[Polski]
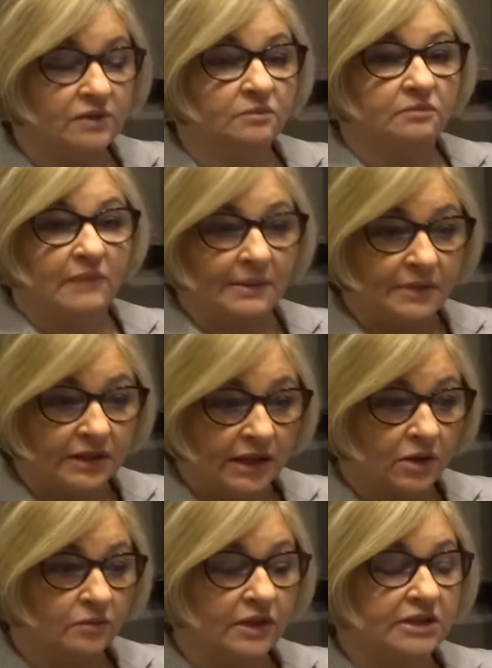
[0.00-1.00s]
Mamy
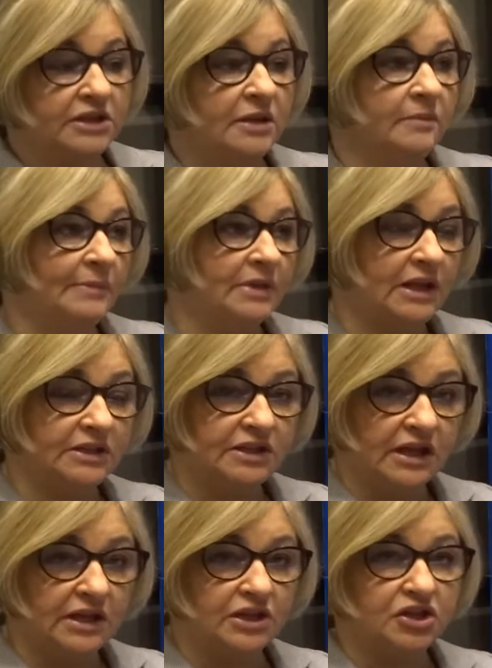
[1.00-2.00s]
taką nadzieję, mamy
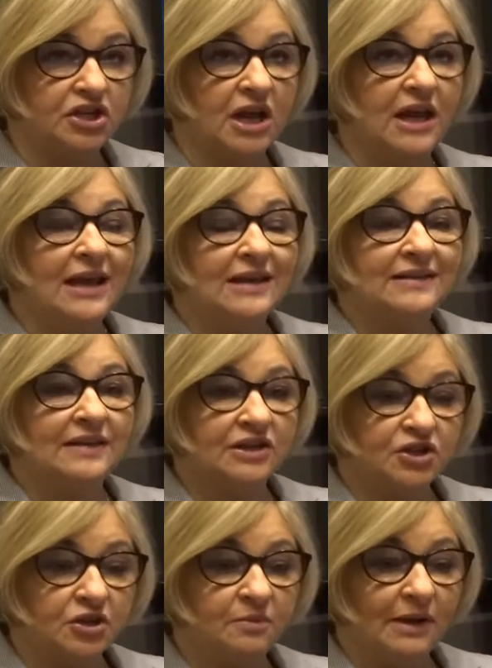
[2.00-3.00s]
nadzieję, że
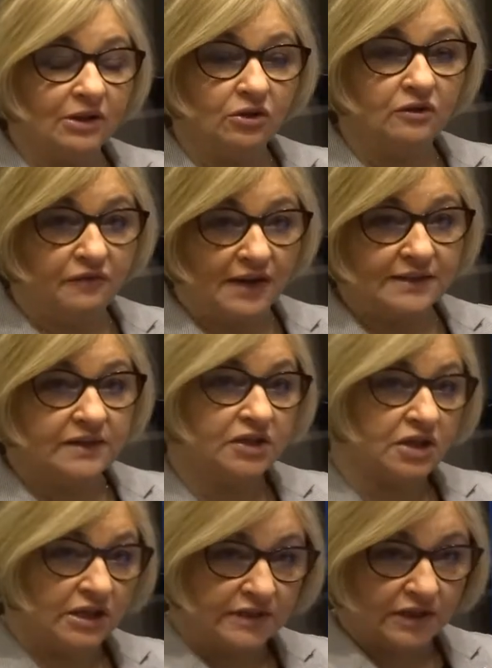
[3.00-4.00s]
zatrzyma to inflację.
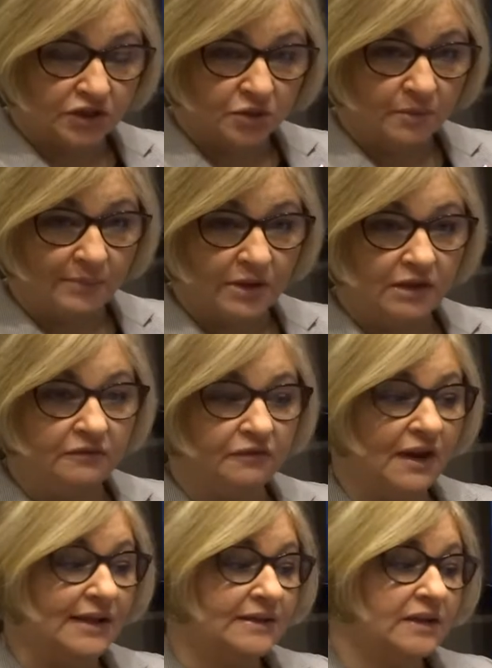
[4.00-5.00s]
Jeżeli zatrzymamy
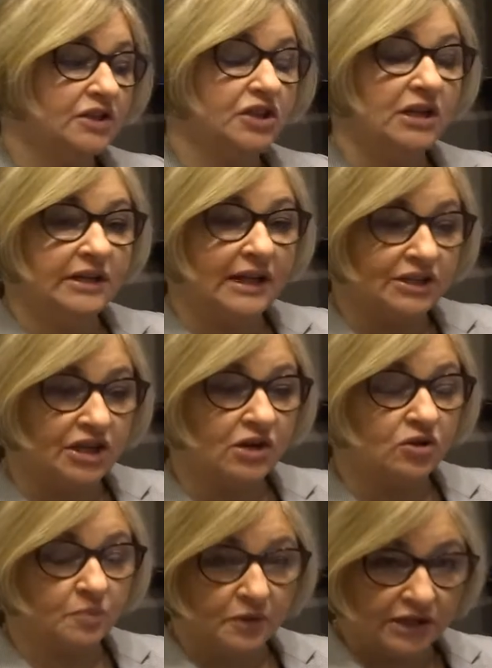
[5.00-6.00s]
inflację, jeżeli nasza
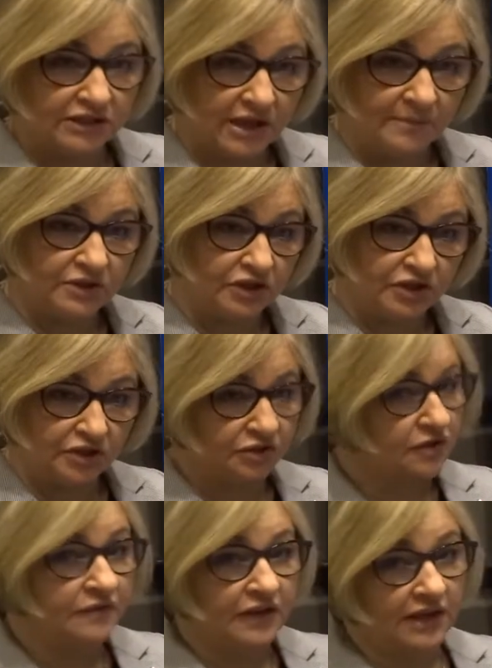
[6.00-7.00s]
gospodarka będzie się
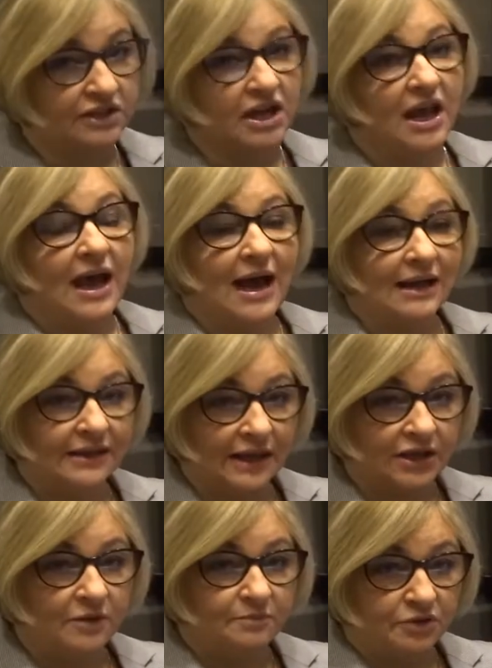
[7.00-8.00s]
rozwijać, a
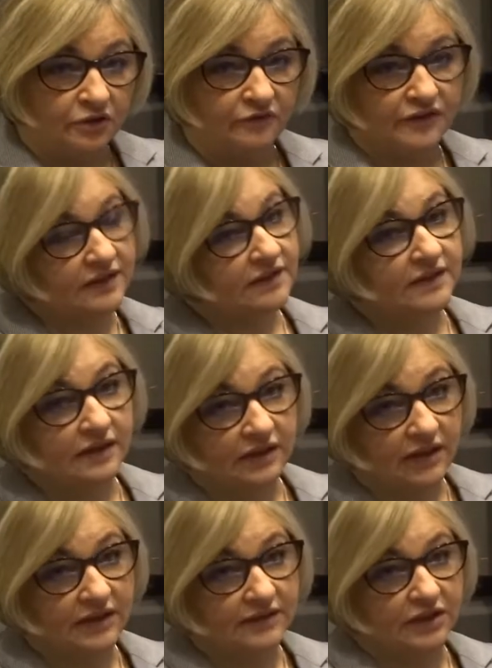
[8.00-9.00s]
taki proinwestycyjny
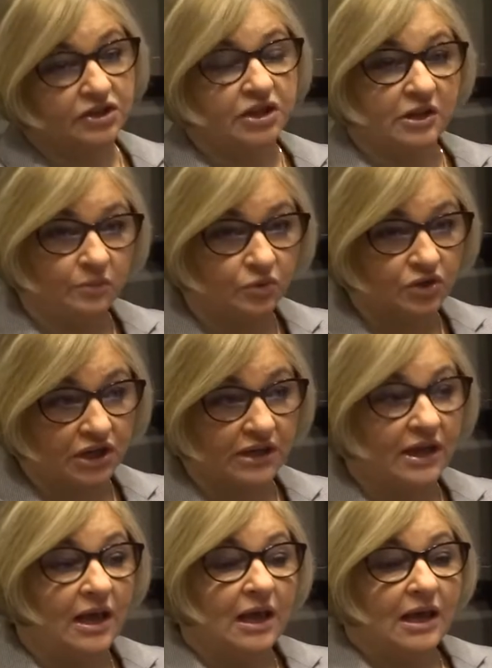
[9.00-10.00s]
inwestycyjne jest też ten
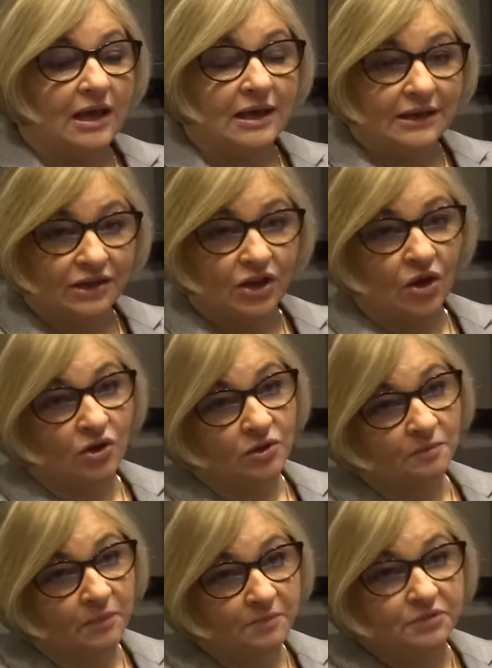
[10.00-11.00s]
budżet, e,
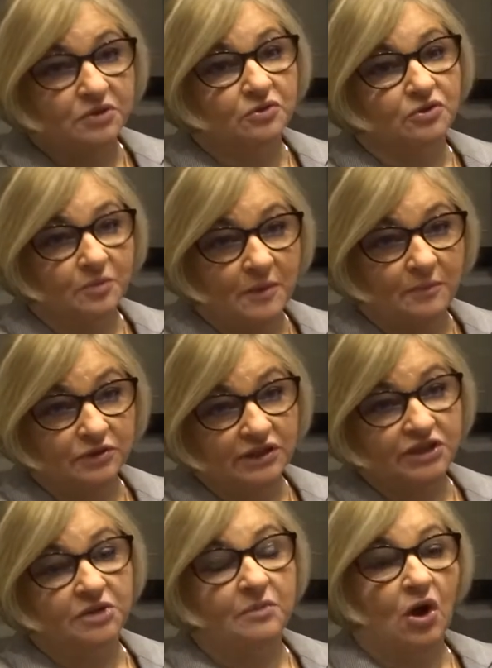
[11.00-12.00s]
to po prostu sobie
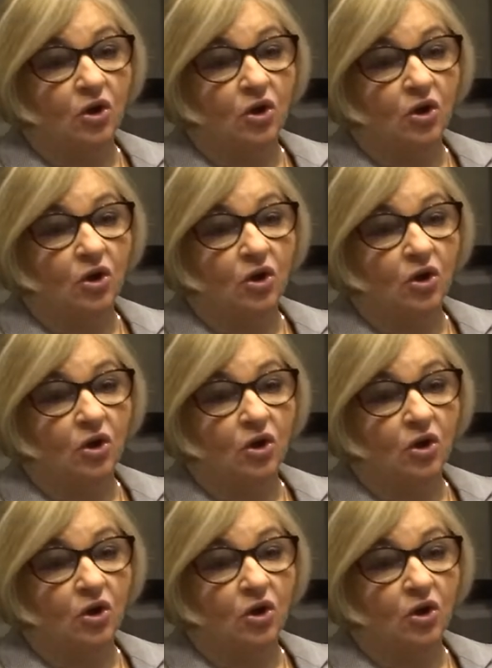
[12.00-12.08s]
poradzimy.